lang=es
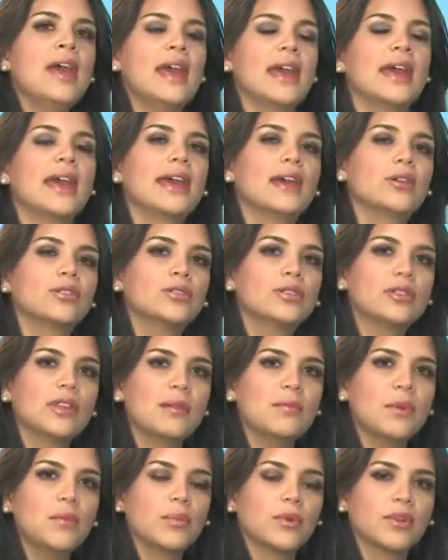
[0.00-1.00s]
Eh, otro
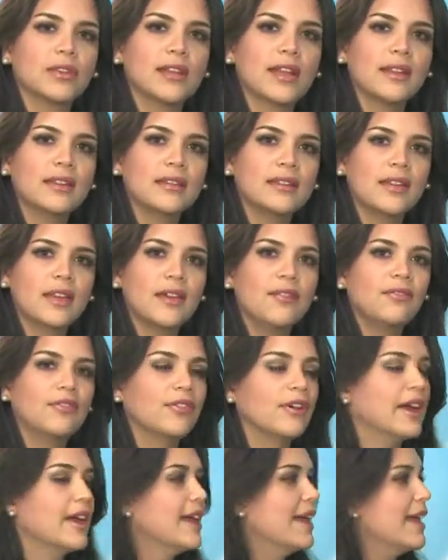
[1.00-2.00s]
tema importante
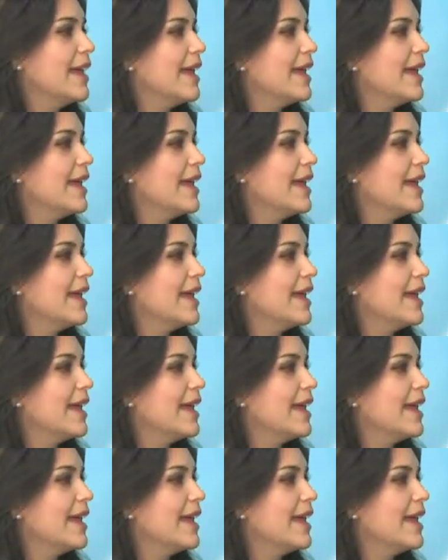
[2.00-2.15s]
fue